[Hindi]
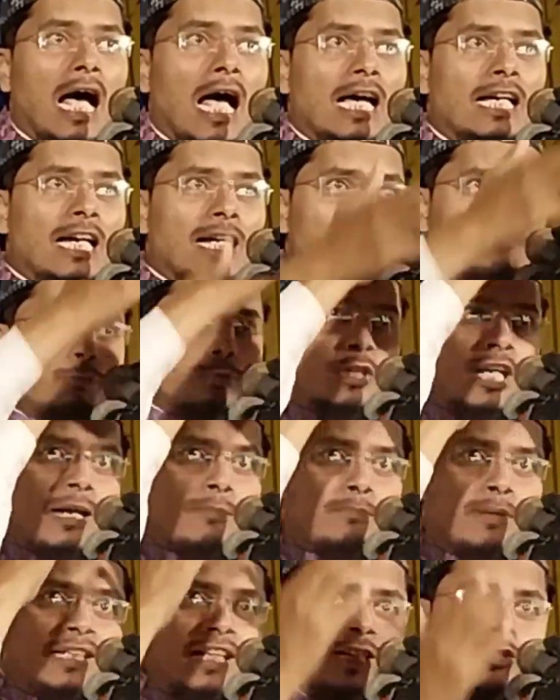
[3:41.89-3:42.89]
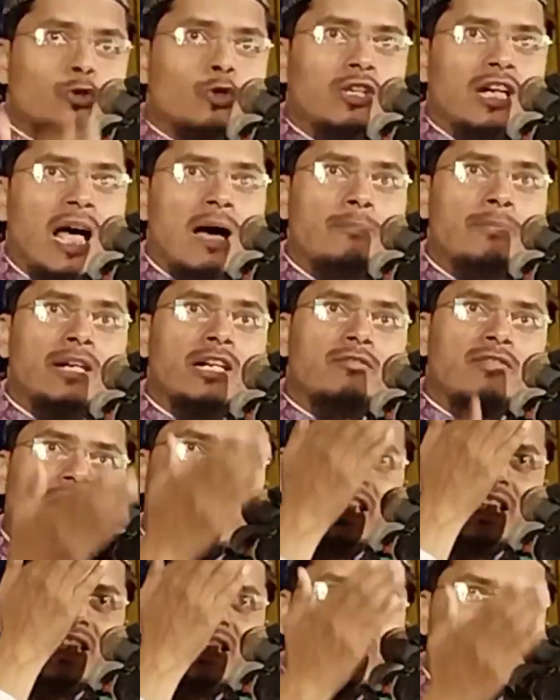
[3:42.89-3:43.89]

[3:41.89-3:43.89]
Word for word: अगर पूरे बदन को ढांपने वाली